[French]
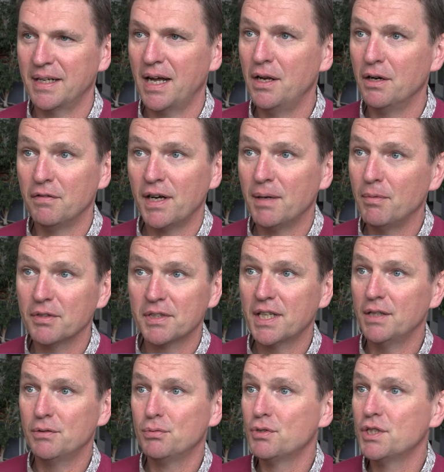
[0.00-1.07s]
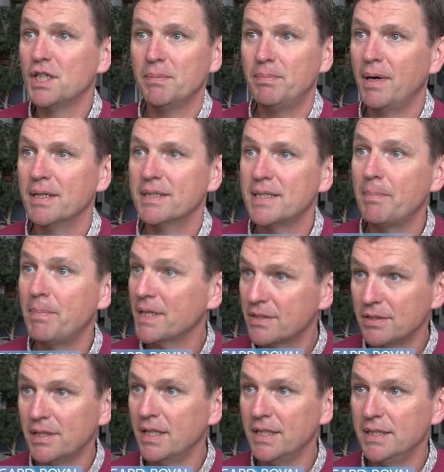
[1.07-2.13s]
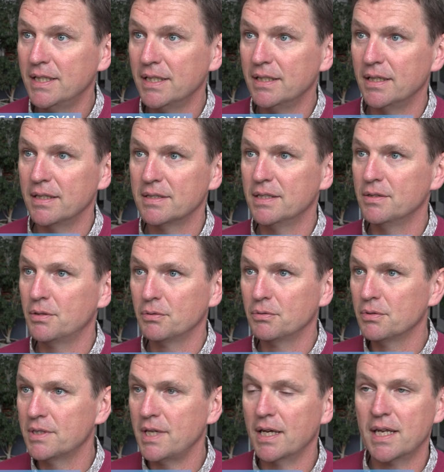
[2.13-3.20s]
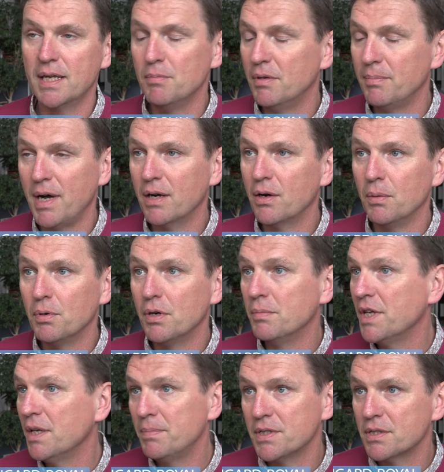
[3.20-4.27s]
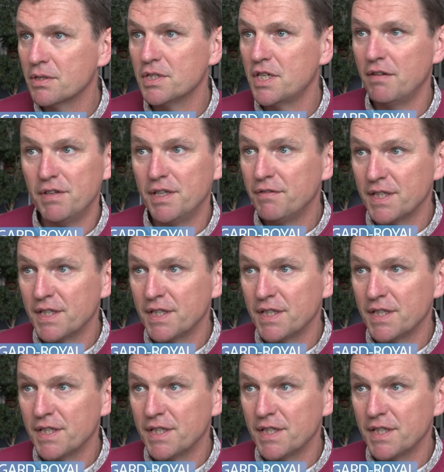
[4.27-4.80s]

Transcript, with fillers: Alors vraiment très touché par sa personnalité, hein. c'est surtout ça qui me marque en premier, puisque je l'avais